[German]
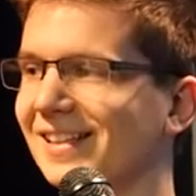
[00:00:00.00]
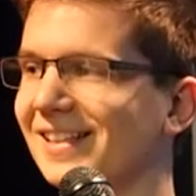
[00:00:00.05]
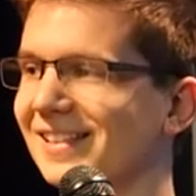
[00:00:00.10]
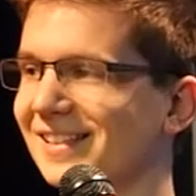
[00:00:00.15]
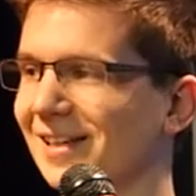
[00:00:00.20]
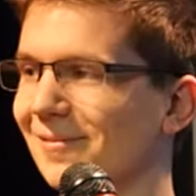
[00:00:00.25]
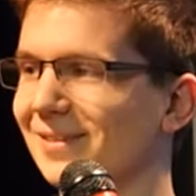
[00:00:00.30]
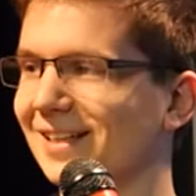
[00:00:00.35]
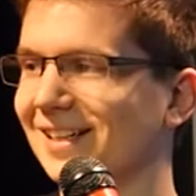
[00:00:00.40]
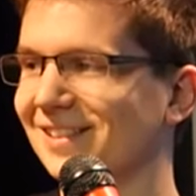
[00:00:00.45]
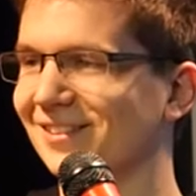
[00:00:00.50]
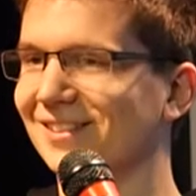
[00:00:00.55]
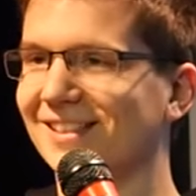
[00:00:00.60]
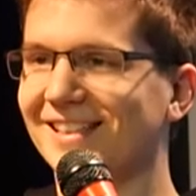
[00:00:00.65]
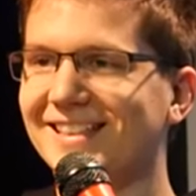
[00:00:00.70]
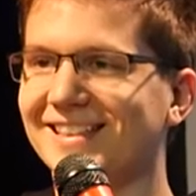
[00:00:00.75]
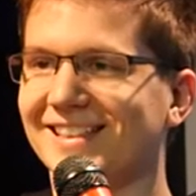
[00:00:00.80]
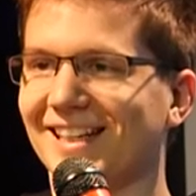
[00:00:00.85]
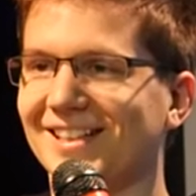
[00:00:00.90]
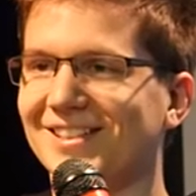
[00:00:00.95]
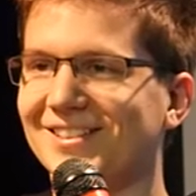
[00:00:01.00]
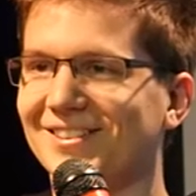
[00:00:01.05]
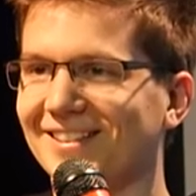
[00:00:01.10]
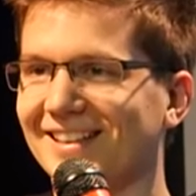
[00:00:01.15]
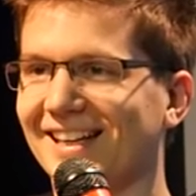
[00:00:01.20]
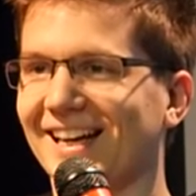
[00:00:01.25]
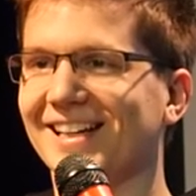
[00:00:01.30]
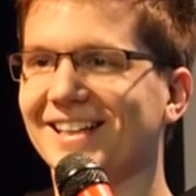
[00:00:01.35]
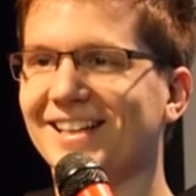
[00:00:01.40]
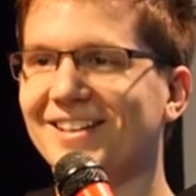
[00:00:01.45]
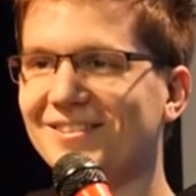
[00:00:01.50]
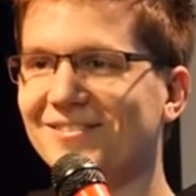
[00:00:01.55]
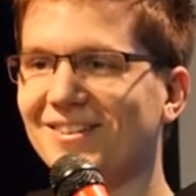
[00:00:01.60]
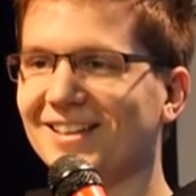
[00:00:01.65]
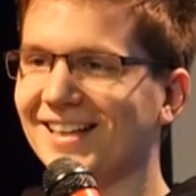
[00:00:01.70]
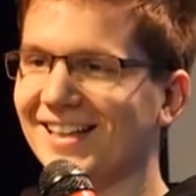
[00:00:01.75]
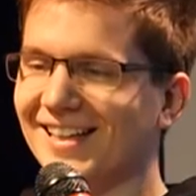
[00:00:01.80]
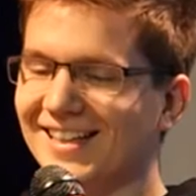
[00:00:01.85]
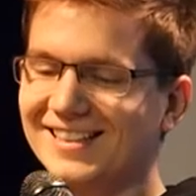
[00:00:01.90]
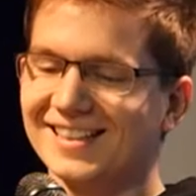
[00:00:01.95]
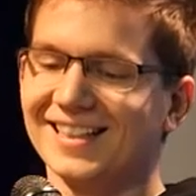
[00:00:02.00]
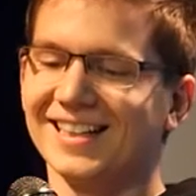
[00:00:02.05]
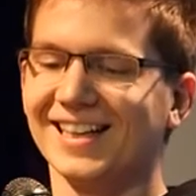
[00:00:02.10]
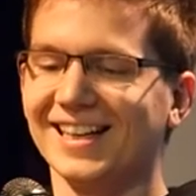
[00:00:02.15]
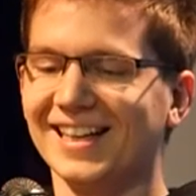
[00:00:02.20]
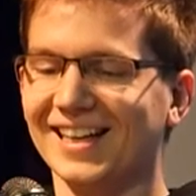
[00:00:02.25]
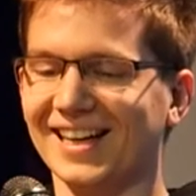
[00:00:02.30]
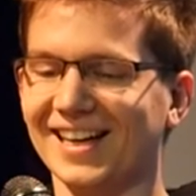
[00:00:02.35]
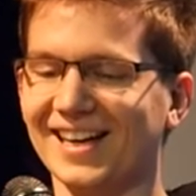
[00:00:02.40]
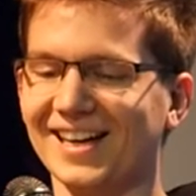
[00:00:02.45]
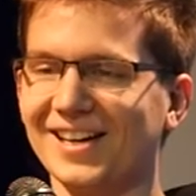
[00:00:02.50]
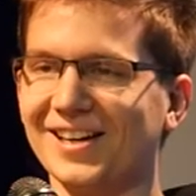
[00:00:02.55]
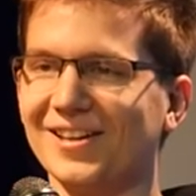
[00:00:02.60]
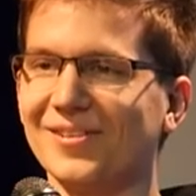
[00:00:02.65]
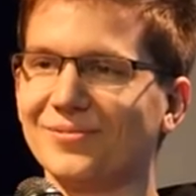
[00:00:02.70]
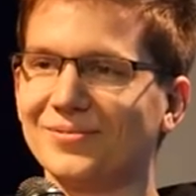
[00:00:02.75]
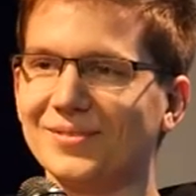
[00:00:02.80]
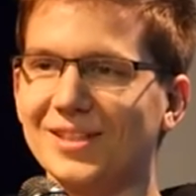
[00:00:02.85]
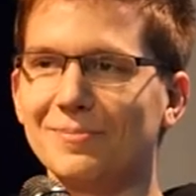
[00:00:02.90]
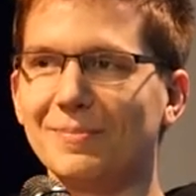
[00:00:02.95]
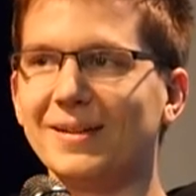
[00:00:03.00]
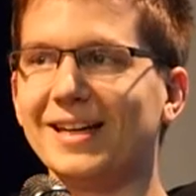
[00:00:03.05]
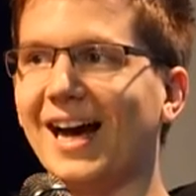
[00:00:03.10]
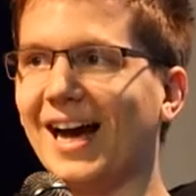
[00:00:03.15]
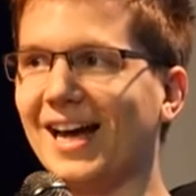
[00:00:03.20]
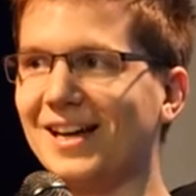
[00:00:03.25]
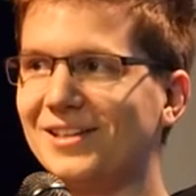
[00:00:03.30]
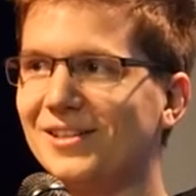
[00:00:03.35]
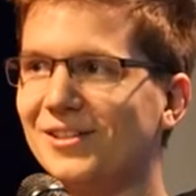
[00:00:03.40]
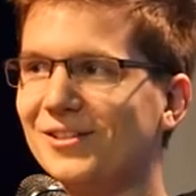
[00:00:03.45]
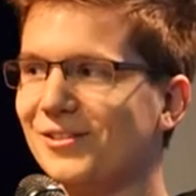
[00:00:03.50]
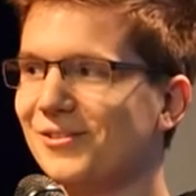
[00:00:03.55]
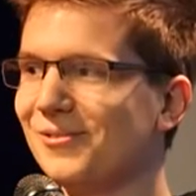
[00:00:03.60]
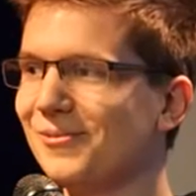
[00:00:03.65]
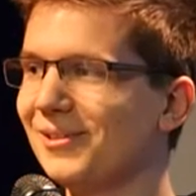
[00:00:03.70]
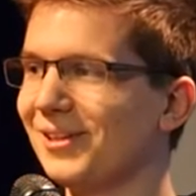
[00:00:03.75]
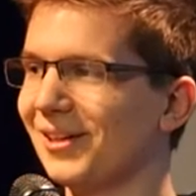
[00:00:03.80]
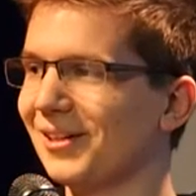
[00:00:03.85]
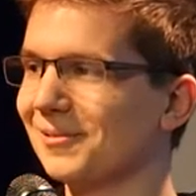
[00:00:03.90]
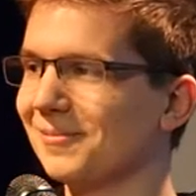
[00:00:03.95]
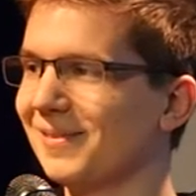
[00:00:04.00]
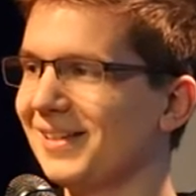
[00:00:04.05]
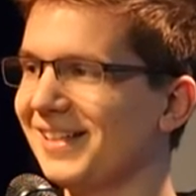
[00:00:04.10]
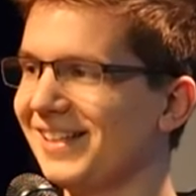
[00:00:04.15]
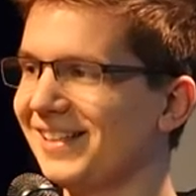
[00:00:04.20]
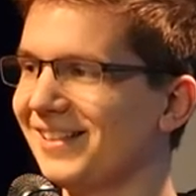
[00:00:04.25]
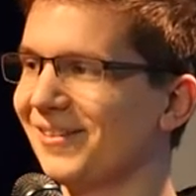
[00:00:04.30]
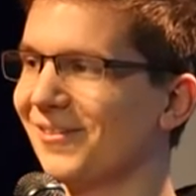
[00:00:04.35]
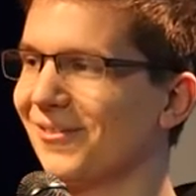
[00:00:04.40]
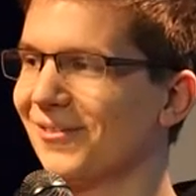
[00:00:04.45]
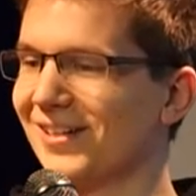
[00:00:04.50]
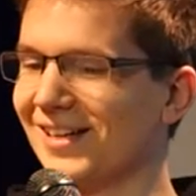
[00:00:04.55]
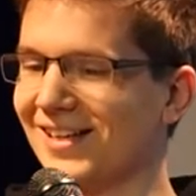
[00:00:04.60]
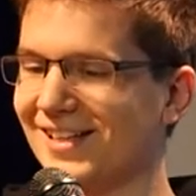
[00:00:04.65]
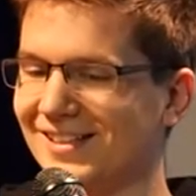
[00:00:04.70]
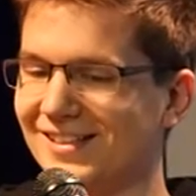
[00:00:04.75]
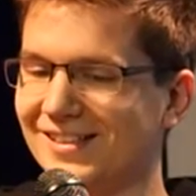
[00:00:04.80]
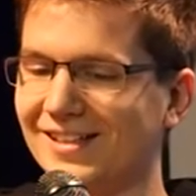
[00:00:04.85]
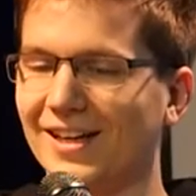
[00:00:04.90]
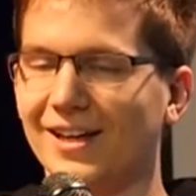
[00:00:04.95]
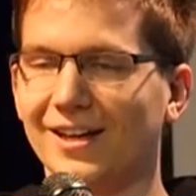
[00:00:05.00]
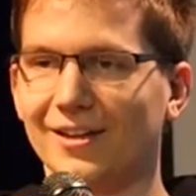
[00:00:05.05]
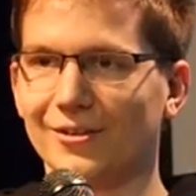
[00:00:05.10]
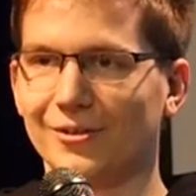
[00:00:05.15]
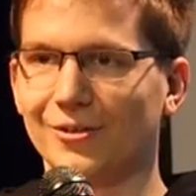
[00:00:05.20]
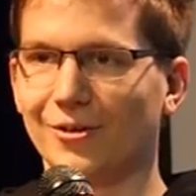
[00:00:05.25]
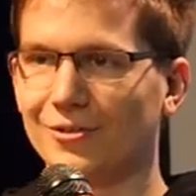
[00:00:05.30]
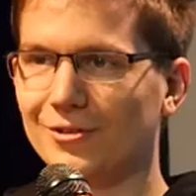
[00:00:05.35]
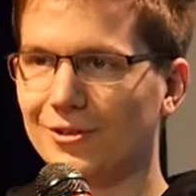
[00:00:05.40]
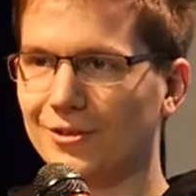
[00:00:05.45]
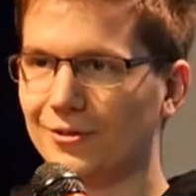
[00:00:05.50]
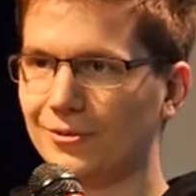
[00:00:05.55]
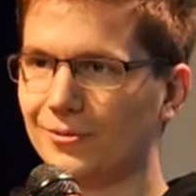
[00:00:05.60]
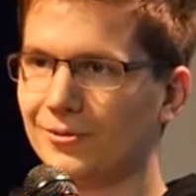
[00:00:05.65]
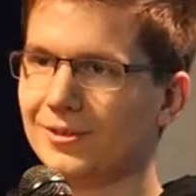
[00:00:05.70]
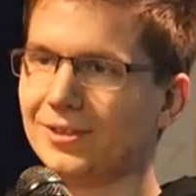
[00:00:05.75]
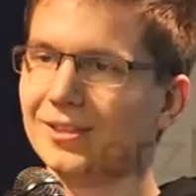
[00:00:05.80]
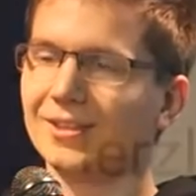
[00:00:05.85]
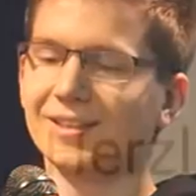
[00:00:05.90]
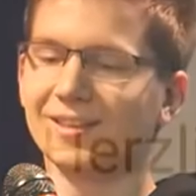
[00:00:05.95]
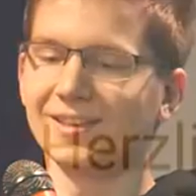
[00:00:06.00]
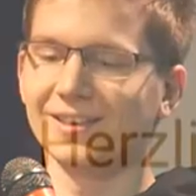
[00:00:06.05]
Ich habe mich also nicht ganz doll geändert über Nacht. Ähm, ich bin der andere Knut aus Berlin oder der Not Knut